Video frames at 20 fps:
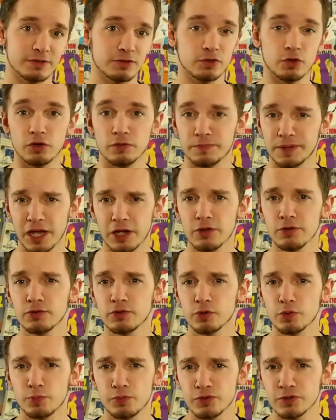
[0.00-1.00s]
sur une période
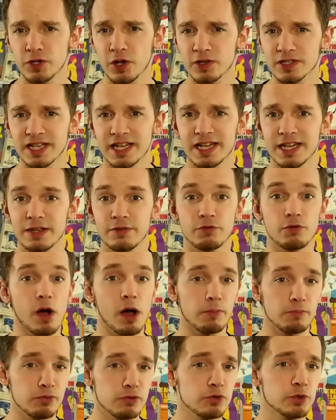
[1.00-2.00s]
de plusieurs années,
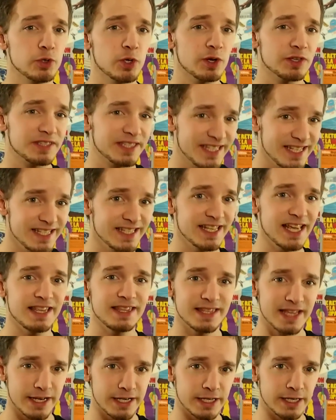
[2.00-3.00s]
voire plusieurs
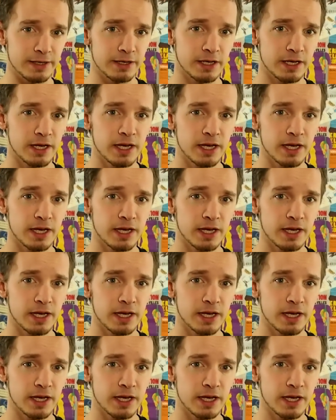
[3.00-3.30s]
dizaines d'années.